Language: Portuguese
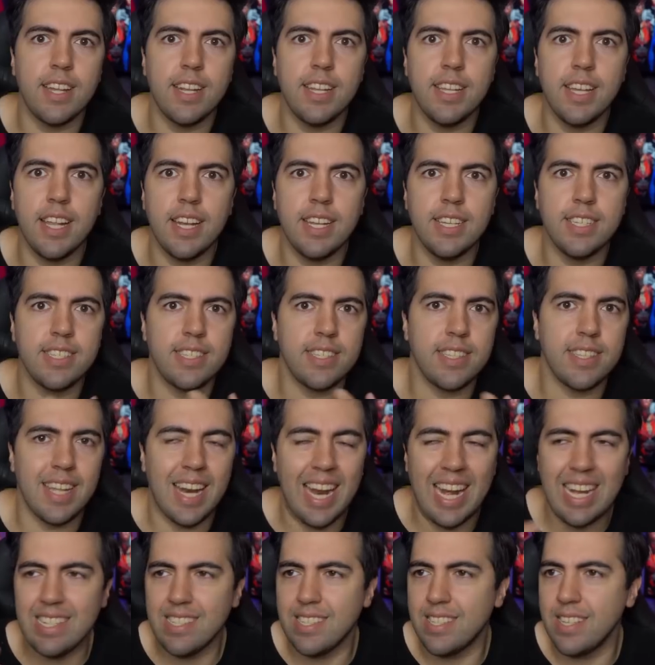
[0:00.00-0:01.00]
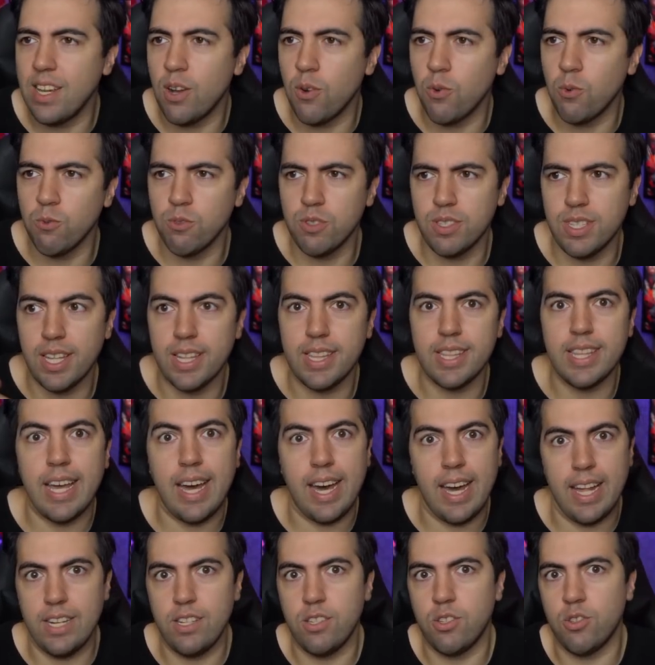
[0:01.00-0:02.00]
ali, eles trazem alguns
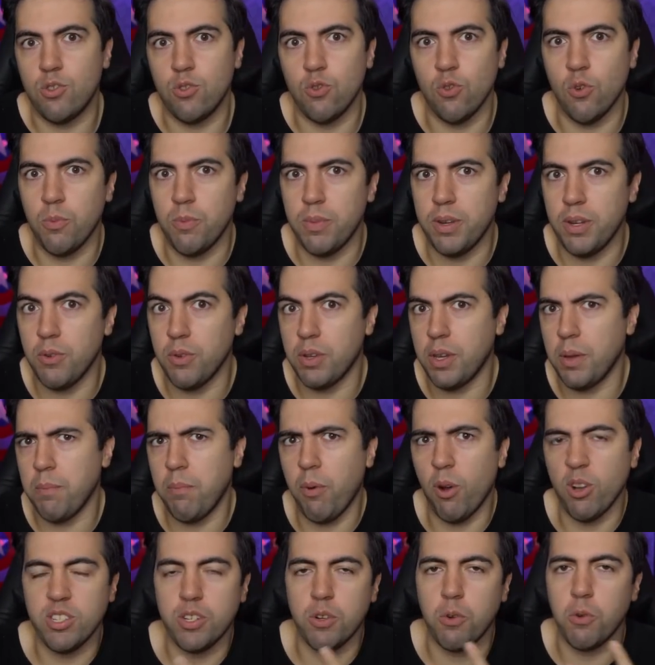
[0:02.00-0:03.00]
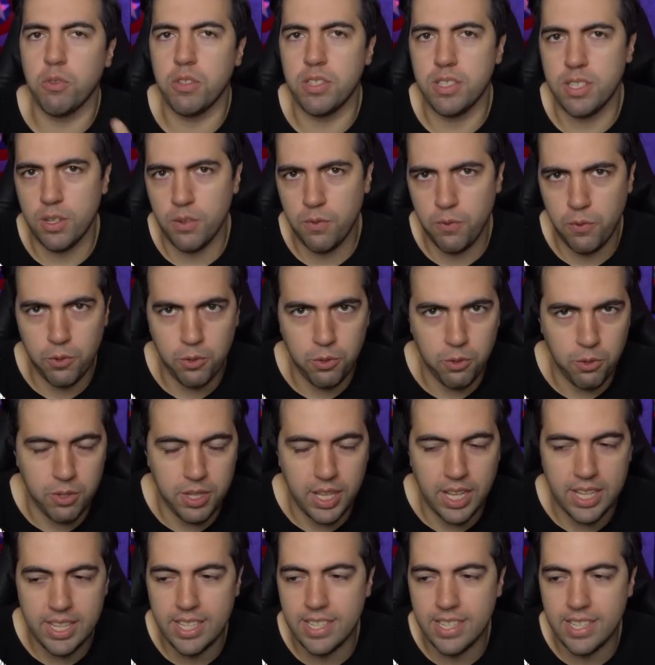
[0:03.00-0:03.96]
detalhes sobre o que pode acontecer no futuro da